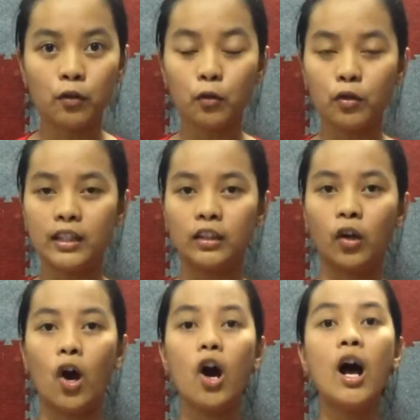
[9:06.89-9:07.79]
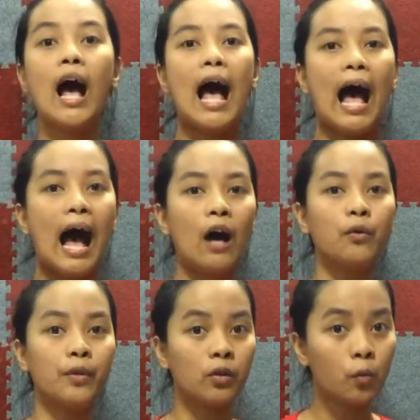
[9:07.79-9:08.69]
Inuulit ko,
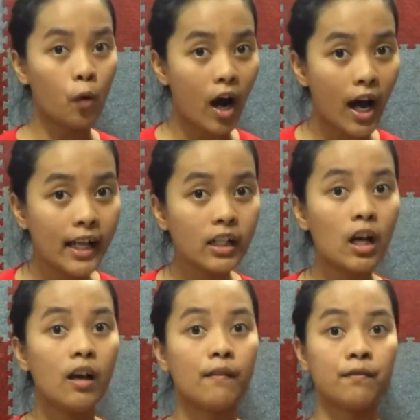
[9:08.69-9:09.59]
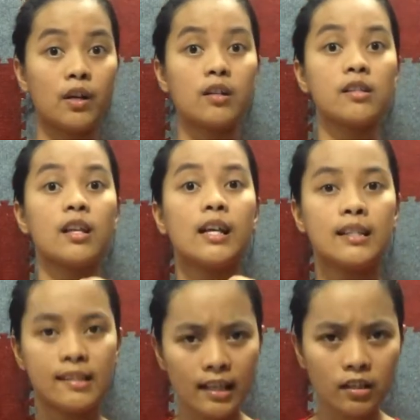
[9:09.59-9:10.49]
Awit 1 verse
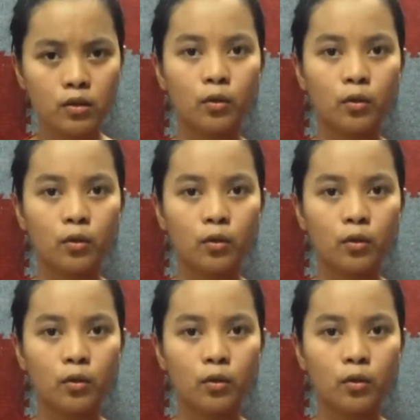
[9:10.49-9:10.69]
6.